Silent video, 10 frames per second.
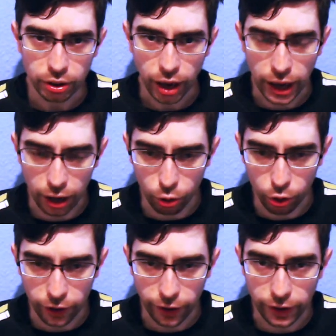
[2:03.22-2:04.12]

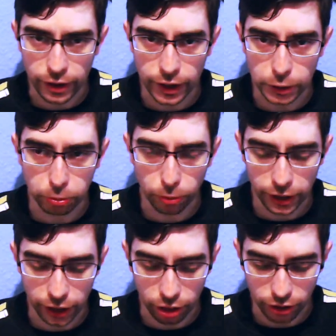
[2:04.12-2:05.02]
ahora en las
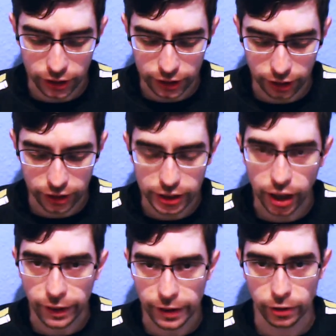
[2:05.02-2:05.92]
publicaciones que están
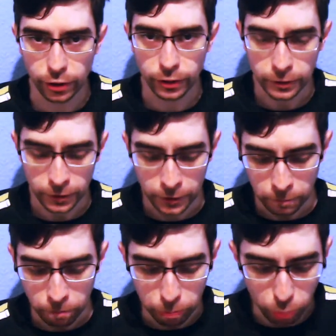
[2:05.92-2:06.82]
saliendo.
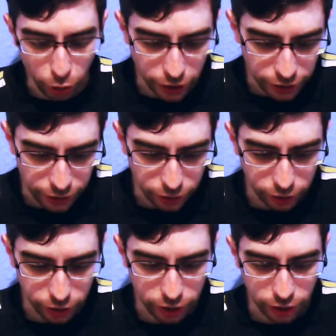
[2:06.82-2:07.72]
Voy a leer,
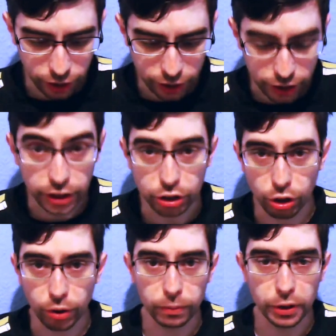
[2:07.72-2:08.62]
eh, así que si
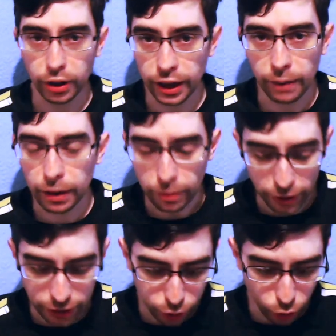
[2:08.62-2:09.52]
no miro la cámara, me vais
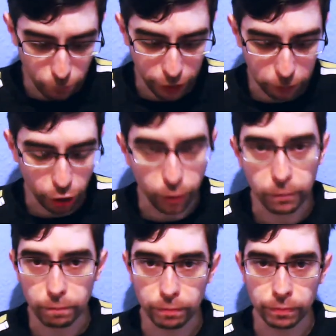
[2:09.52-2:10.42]
a disculpar, pero
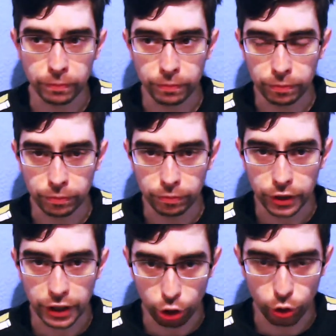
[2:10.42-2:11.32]
mm,
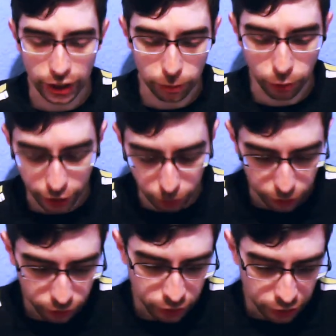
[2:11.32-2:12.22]
quiero no equivocarme.
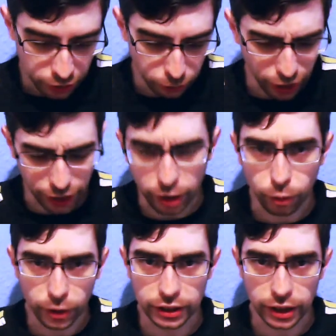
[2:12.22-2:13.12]
Voy a leer
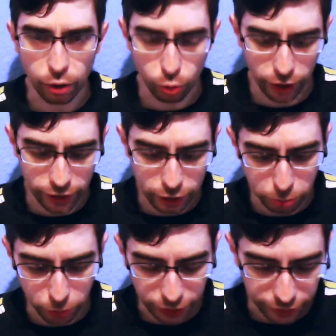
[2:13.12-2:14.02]
algunas alguna de las
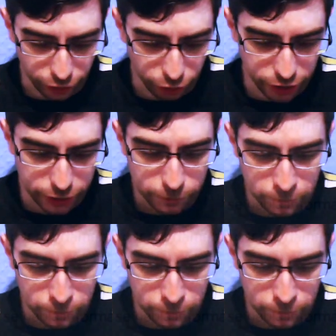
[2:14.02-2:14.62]
publicaciones